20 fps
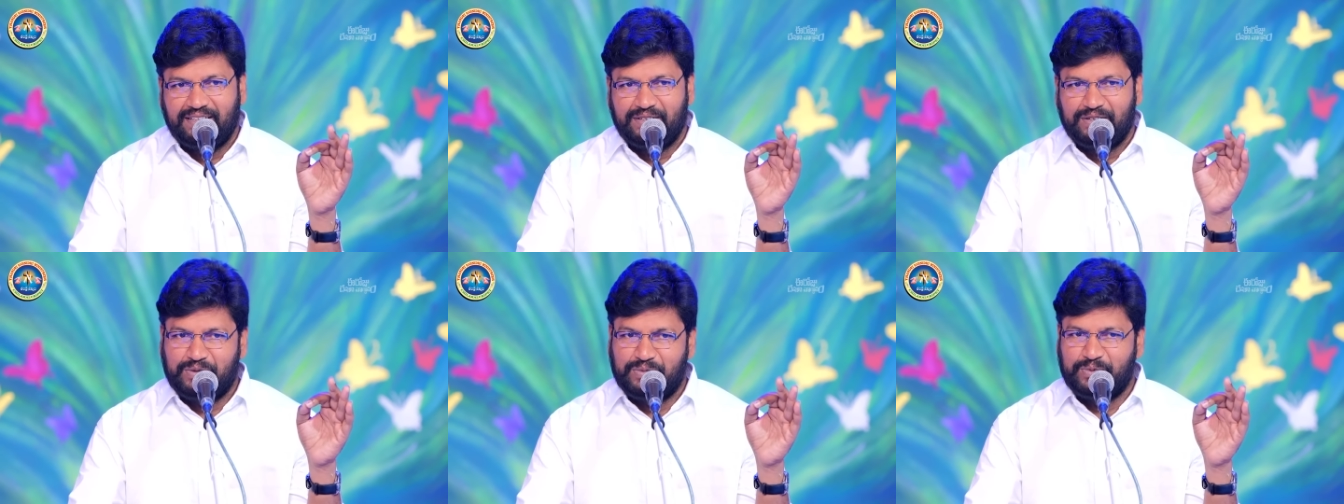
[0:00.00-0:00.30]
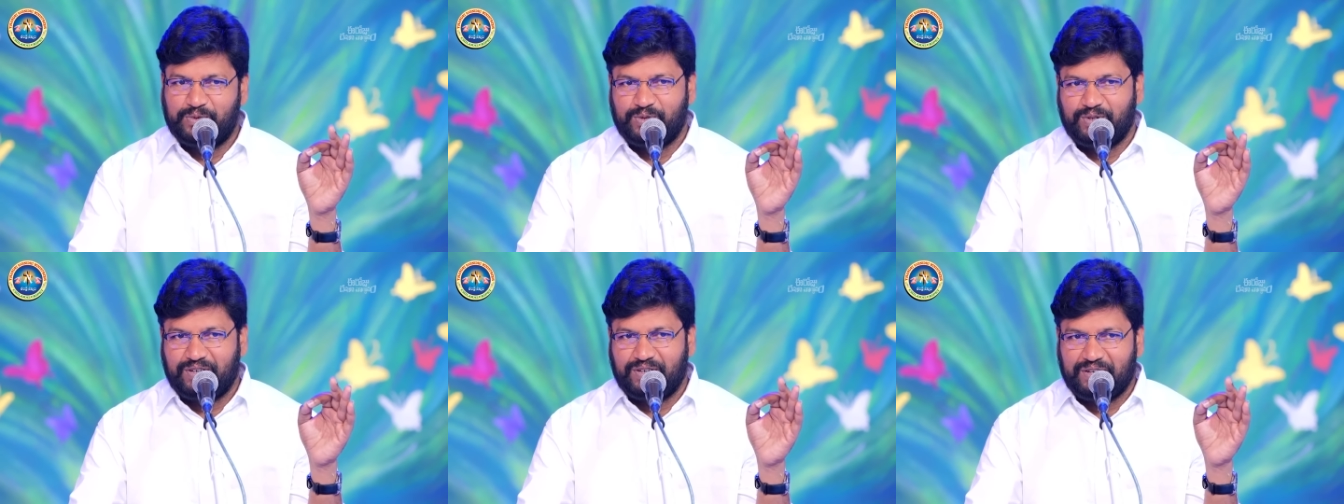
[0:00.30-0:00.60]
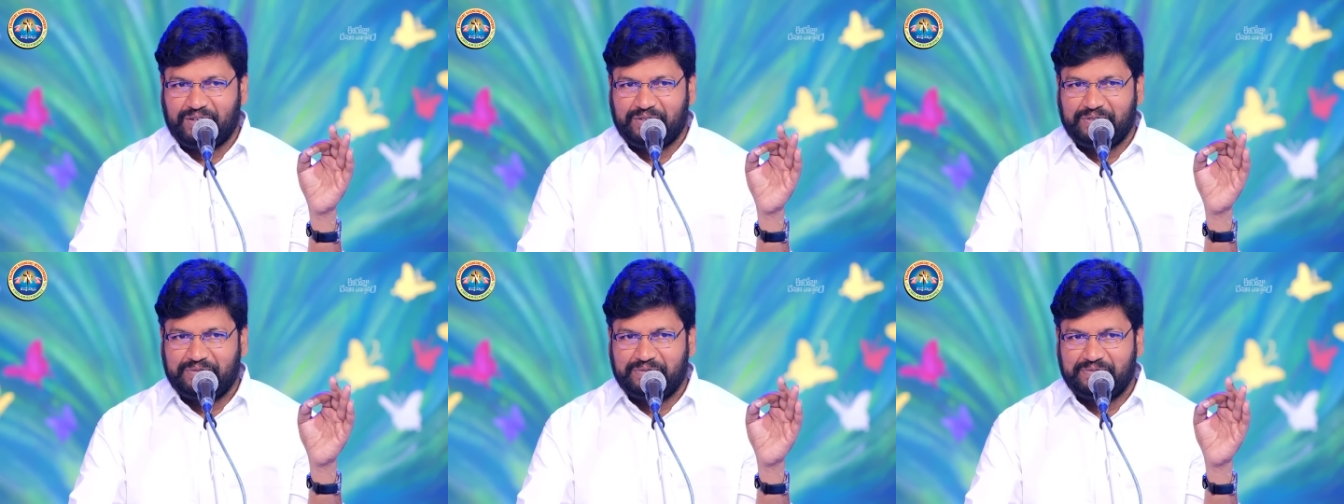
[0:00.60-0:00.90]

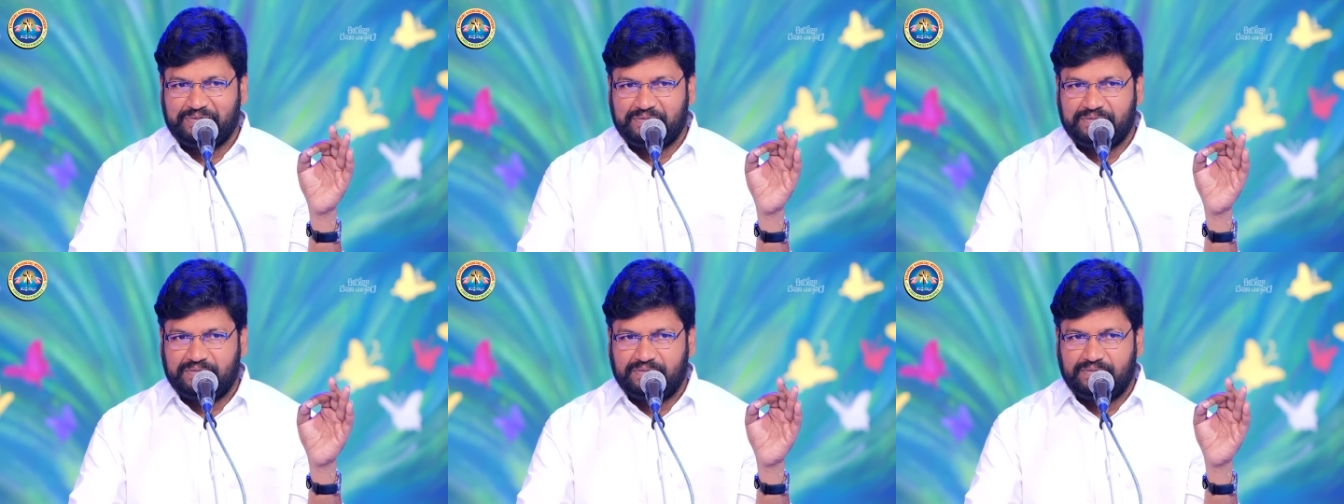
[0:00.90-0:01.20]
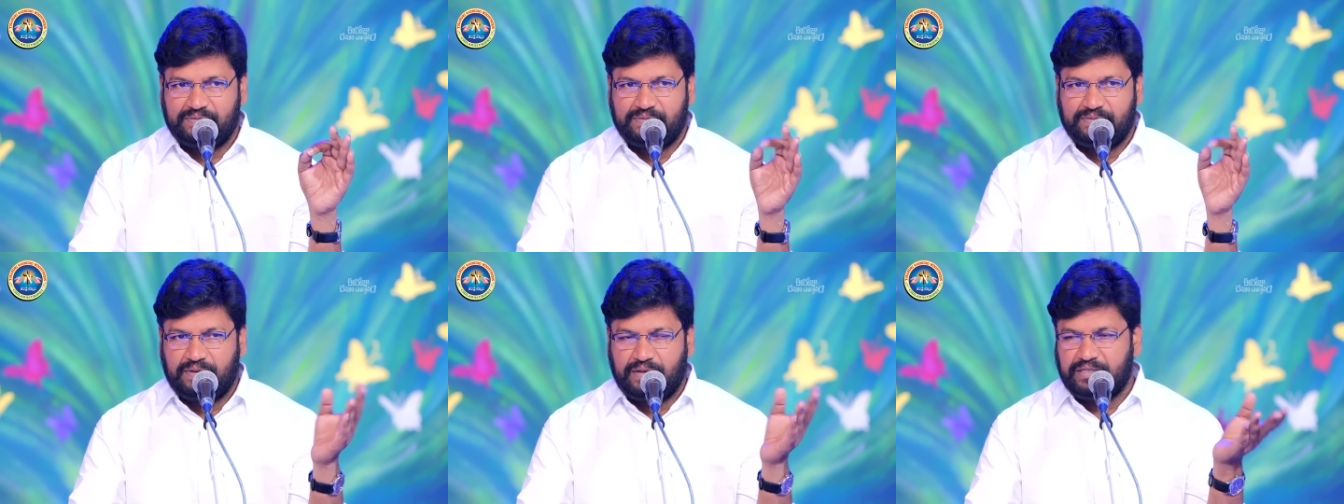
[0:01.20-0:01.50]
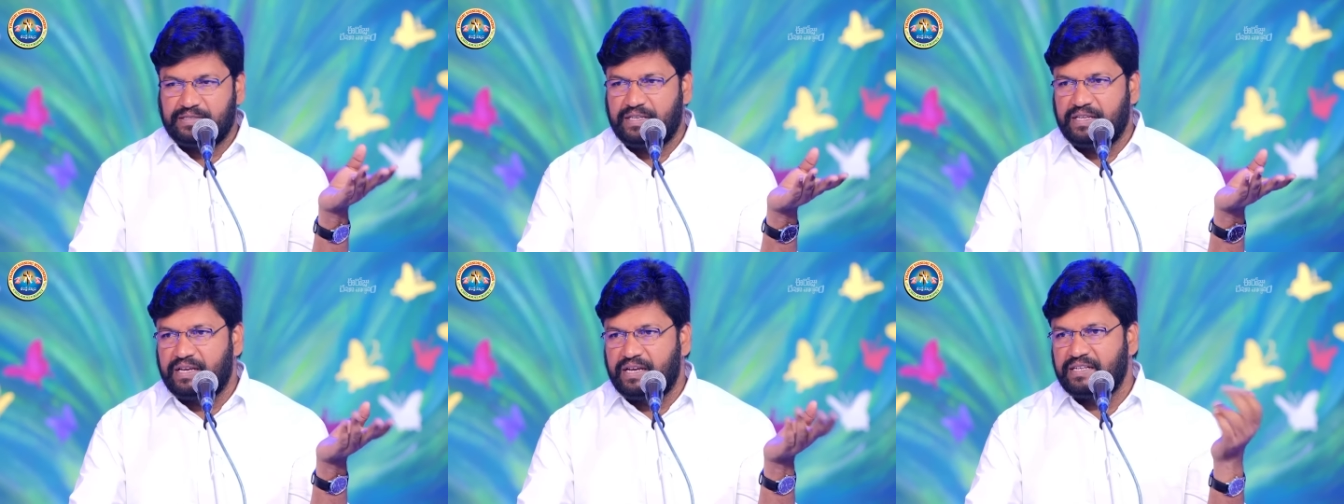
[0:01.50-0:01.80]
ఒప్పుకుంటారు
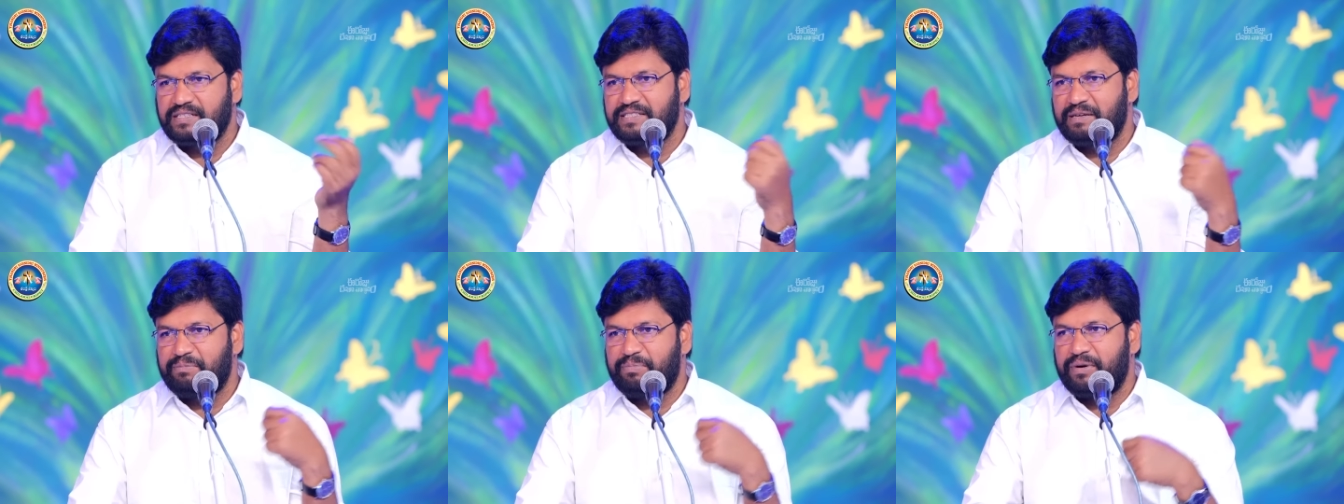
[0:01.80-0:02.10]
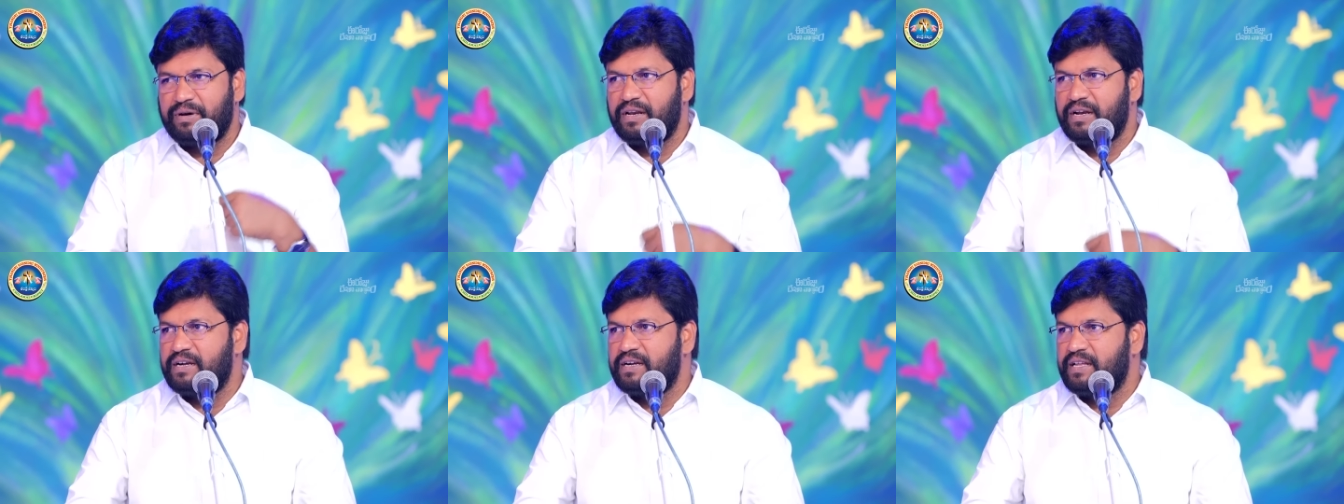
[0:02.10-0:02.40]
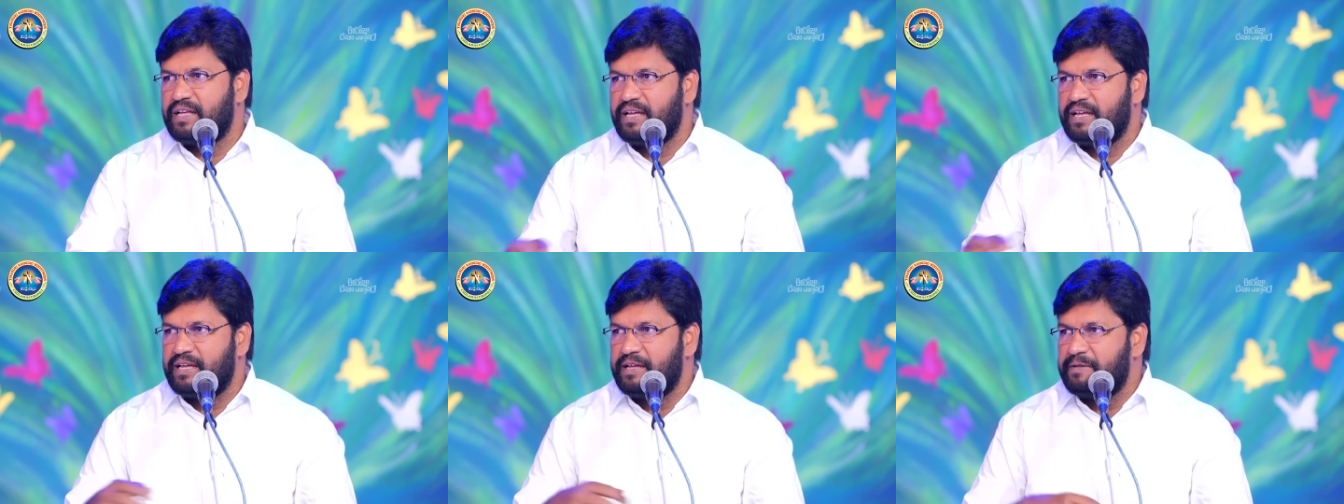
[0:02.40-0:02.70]
అసలు ఇంకా చెప్పాలంటే